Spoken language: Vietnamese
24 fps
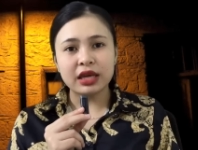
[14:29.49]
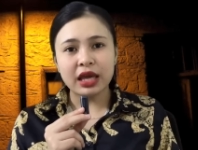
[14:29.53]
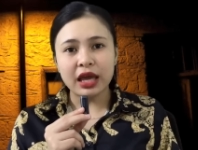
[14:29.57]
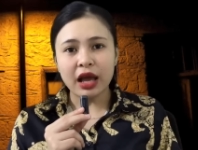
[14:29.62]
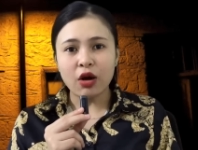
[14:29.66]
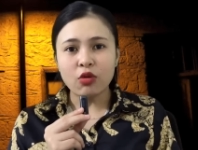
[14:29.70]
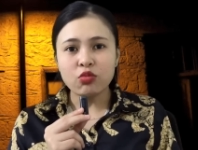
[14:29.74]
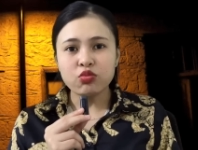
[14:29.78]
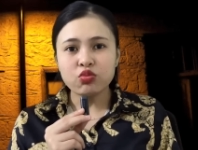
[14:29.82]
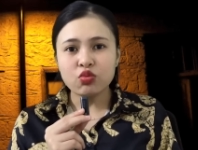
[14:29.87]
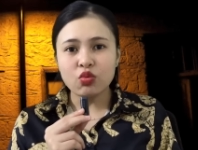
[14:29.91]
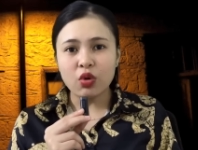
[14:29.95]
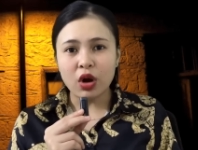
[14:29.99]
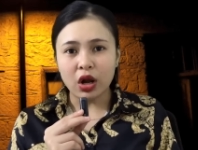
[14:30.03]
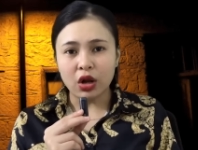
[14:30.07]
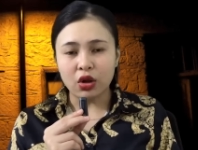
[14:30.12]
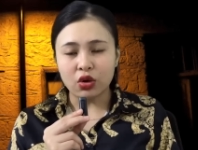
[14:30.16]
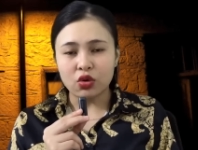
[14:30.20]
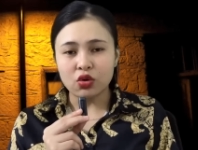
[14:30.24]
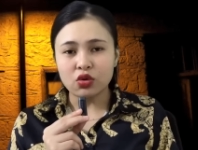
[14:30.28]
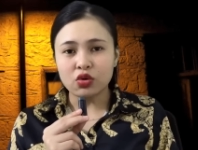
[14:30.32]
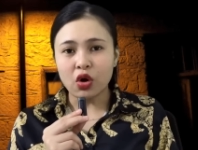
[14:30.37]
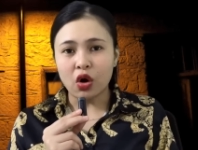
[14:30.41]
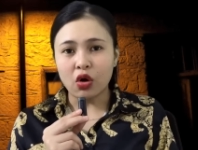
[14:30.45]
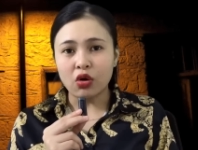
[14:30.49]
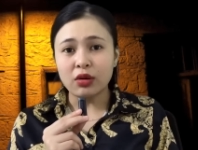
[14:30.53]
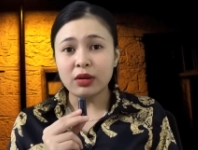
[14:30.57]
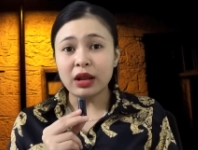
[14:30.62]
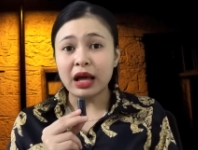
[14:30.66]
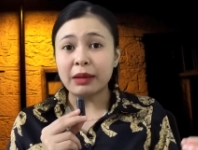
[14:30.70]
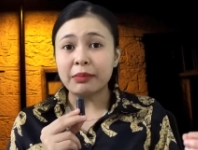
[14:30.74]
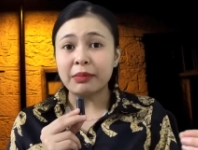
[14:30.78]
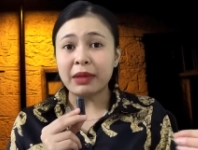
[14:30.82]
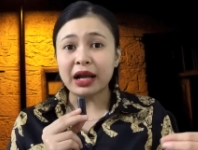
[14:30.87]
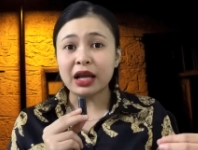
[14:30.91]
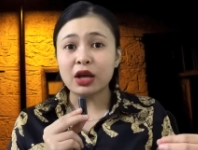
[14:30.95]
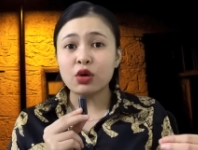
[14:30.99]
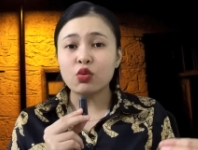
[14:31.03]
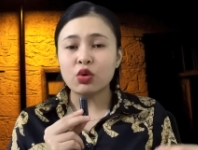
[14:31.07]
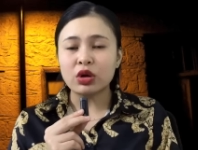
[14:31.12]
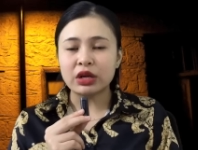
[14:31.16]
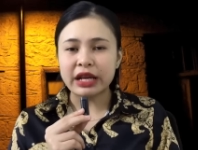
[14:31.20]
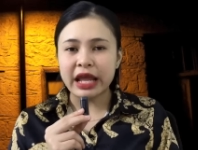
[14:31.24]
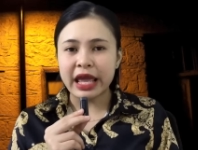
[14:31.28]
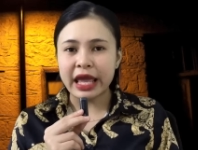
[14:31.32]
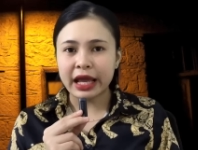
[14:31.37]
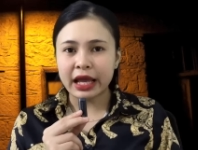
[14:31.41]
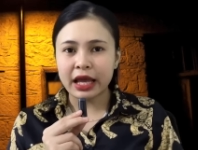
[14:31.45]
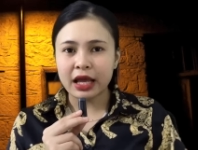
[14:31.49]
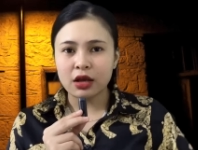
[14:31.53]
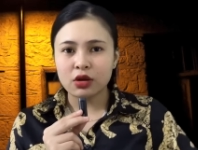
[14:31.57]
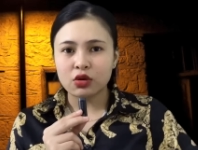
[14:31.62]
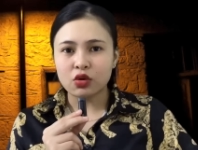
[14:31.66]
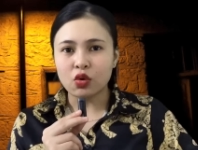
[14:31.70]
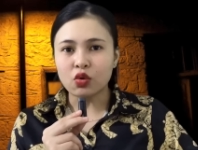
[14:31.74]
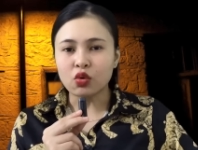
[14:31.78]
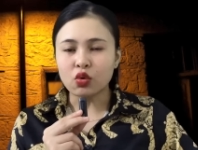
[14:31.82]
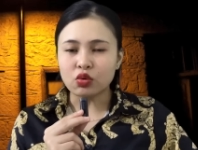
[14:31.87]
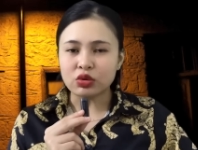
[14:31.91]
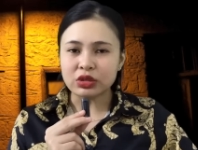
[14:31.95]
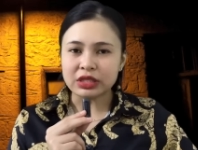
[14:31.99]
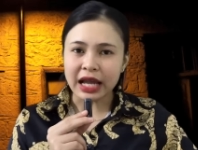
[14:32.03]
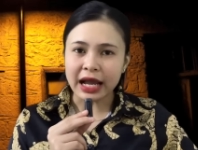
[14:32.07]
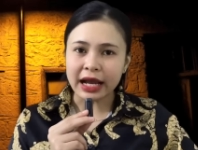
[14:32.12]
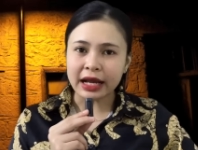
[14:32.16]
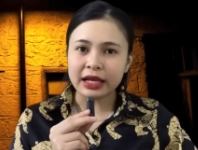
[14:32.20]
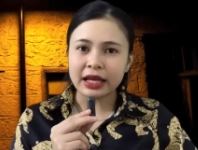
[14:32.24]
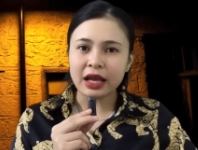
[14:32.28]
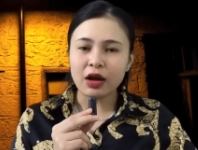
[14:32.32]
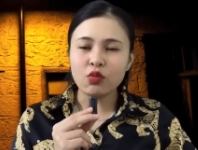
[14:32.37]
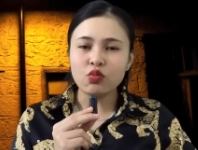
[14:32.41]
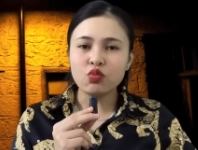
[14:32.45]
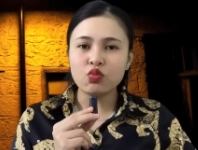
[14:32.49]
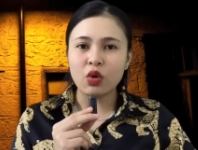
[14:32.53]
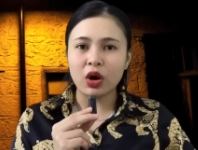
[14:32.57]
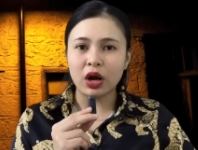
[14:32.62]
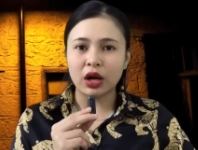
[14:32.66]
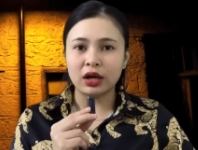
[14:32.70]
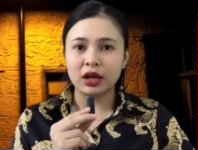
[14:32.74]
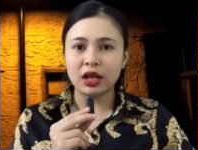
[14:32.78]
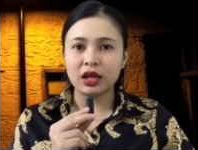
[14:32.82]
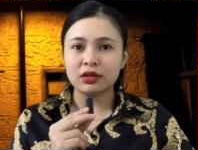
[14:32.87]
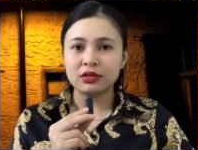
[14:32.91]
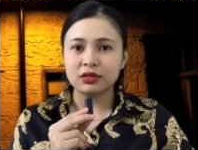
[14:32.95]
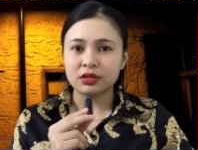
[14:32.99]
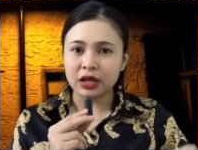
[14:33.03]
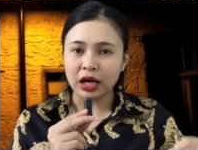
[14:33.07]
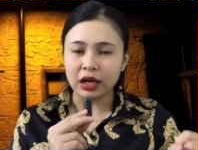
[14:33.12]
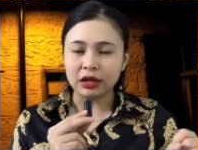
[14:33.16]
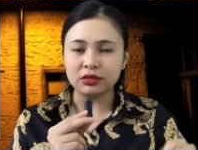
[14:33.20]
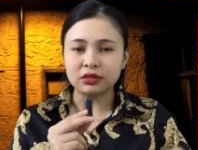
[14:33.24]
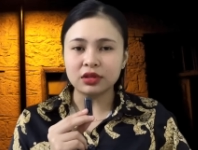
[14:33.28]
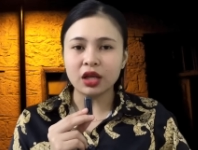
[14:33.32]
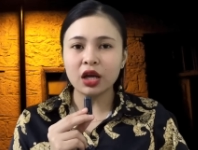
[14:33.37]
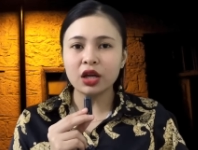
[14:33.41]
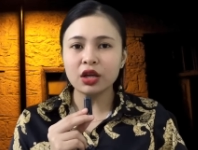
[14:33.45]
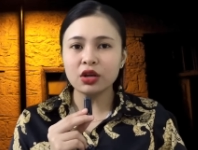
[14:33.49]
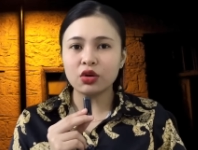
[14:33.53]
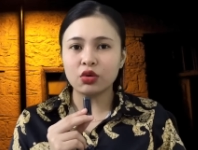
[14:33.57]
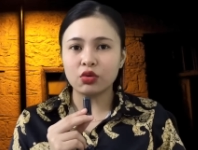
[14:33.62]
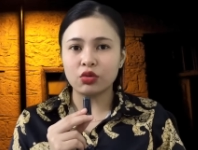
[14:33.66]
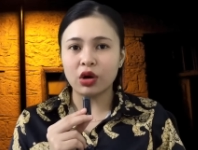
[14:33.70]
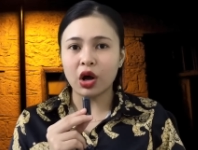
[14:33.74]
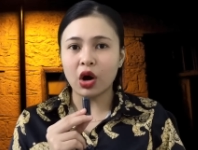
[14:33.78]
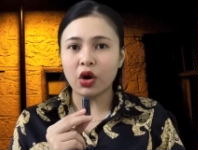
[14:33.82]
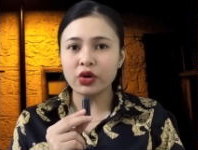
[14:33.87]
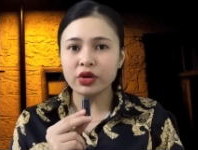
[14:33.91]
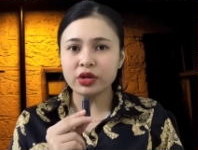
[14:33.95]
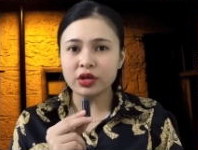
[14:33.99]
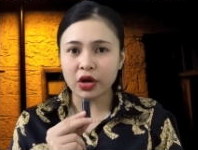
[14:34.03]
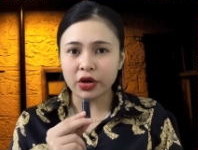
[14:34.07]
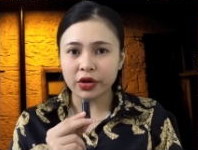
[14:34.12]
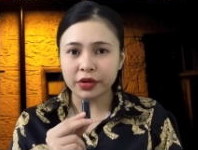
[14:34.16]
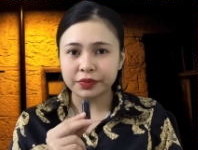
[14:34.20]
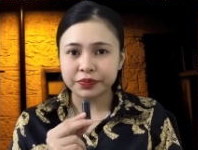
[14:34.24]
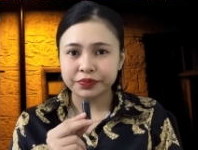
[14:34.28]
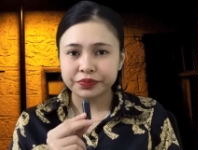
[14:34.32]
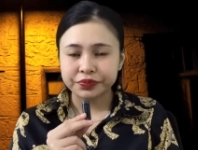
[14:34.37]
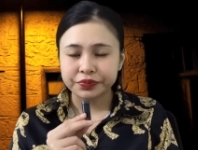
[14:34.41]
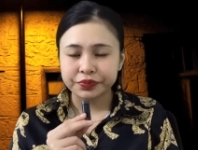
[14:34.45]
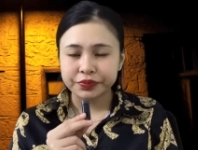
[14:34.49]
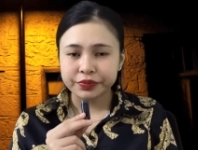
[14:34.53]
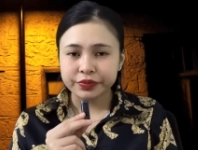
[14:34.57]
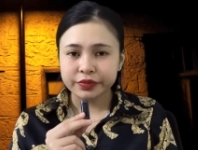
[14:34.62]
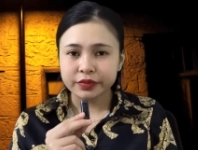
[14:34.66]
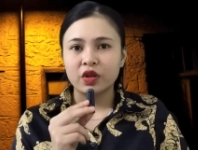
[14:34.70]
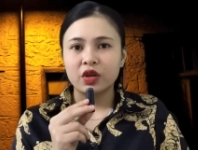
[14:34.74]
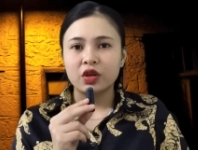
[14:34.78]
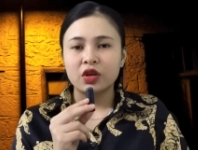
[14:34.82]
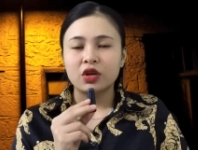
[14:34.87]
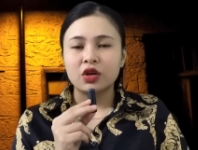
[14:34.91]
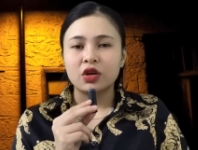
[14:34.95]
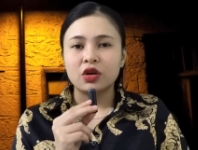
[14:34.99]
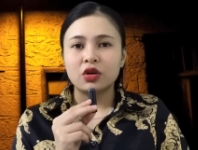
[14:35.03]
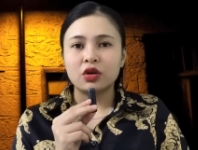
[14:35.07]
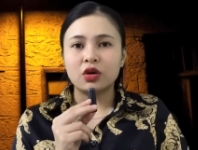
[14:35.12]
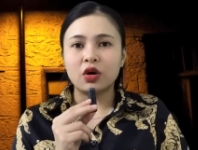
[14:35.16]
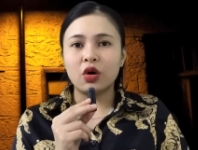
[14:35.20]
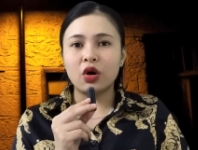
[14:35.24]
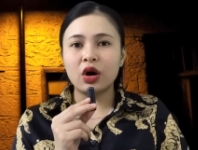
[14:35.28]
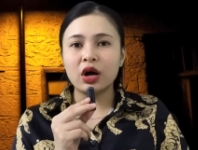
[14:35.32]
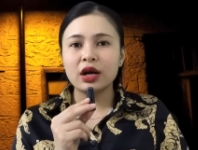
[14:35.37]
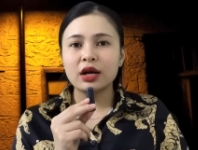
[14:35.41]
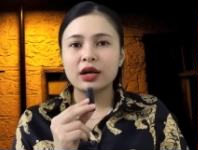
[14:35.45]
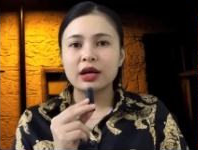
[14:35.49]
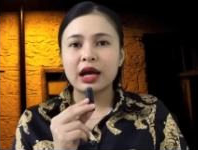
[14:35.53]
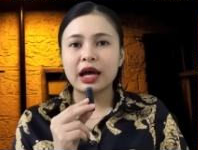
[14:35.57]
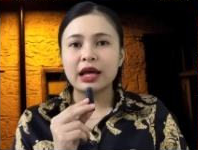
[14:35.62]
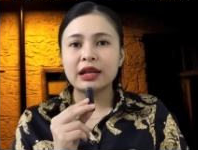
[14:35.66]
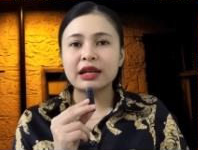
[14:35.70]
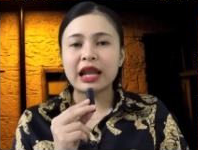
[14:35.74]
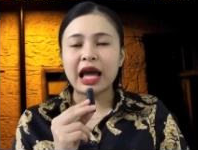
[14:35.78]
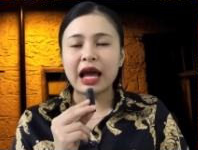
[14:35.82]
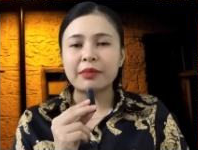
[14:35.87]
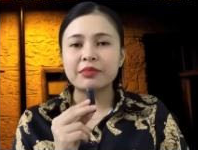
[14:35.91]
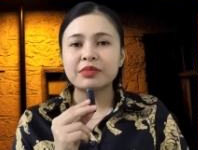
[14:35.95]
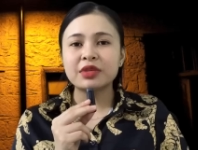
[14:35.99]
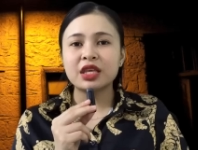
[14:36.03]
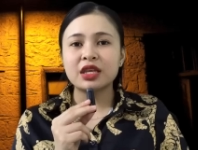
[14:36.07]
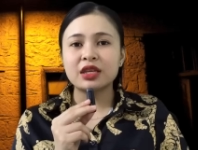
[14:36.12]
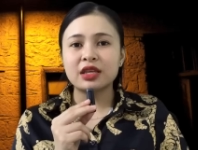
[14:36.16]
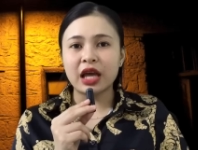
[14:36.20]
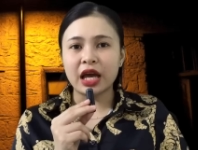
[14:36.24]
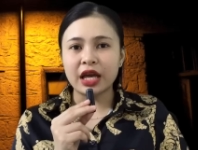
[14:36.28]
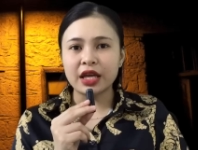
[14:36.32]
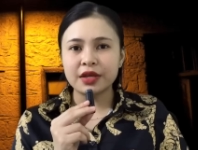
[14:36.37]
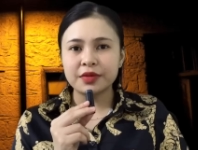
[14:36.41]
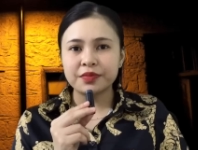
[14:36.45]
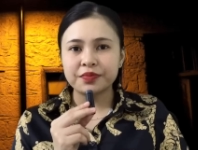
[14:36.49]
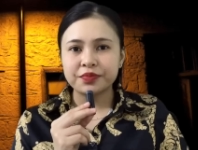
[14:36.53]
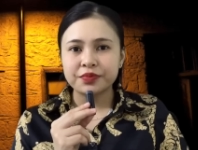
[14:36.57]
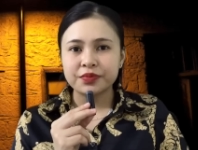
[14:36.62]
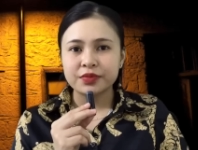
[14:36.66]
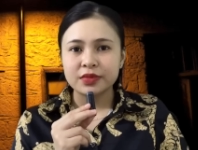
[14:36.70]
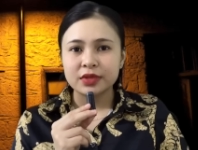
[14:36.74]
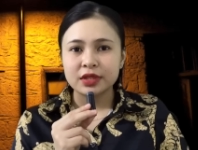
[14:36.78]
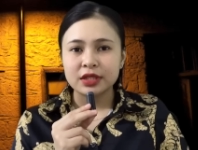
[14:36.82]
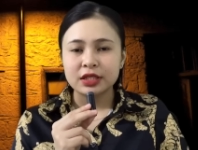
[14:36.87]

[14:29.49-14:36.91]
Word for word: Cái ống quần của cổ là mặc cái quần đen á, cổ còn săn cái ống quần lên gần tới đụ gối rồi. Ủa anh làm gì vậy?